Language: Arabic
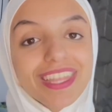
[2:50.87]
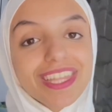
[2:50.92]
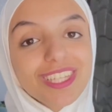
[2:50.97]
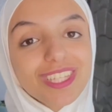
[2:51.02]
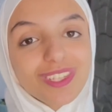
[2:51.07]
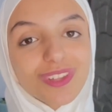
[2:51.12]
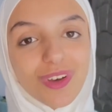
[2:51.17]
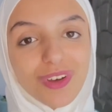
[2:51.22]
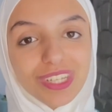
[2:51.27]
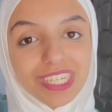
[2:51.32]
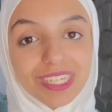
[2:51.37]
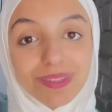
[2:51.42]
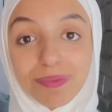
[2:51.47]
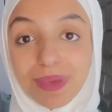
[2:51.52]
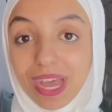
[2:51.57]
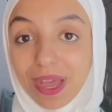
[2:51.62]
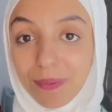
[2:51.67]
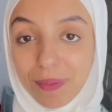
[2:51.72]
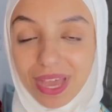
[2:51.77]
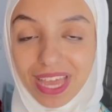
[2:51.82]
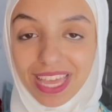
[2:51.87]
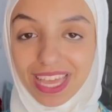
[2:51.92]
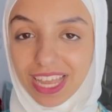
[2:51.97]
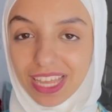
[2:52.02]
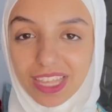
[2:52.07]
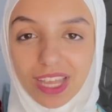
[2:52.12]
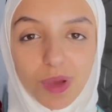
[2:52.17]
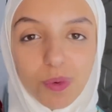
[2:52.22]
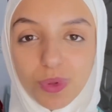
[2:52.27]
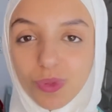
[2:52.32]
ان انت تقعدي تمخمخي
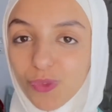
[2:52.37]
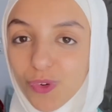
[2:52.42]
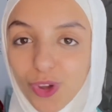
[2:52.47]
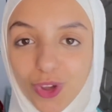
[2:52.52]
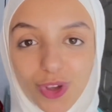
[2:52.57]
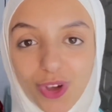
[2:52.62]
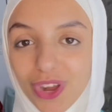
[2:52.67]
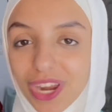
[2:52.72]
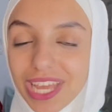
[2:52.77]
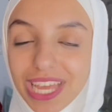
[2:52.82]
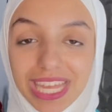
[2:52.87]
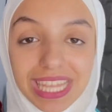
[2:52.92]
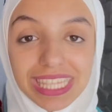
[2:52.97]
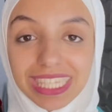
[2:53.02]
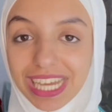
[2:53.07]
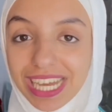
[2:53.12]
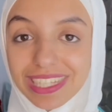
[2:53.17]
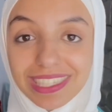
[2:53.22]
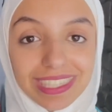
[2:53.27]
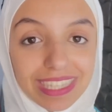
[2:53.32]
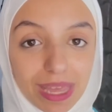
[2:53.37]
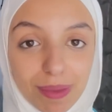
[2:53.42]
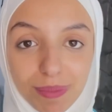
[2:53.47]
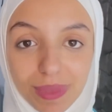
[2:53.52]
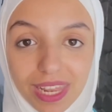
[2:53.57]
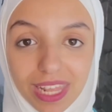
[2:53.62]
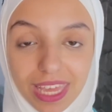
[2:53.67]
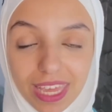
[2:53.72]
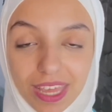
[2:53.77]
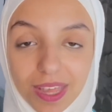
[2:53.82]
كده وتفكري انت عايزه
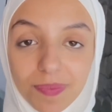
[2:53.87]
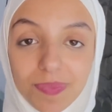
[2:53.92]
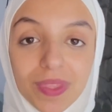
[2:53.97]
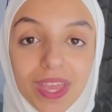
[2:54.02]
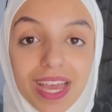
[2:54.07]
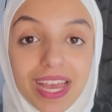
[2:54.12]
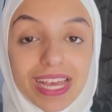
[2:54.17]
تعملي ايه